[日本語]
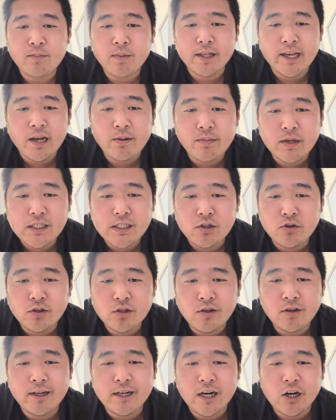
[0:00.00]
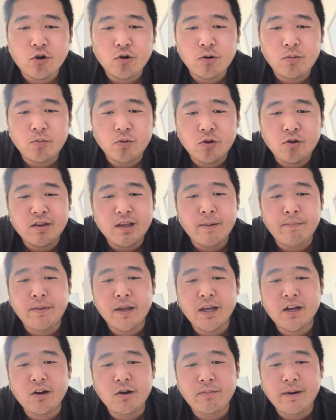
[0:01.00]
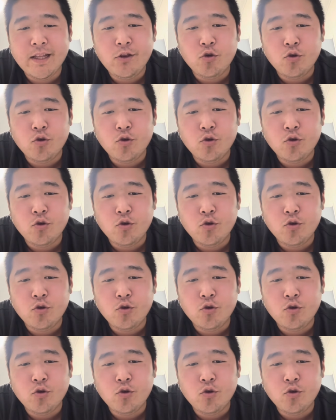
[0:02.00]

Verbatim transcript: まあ、タイムマシンを作って過去に戻ってビッグバン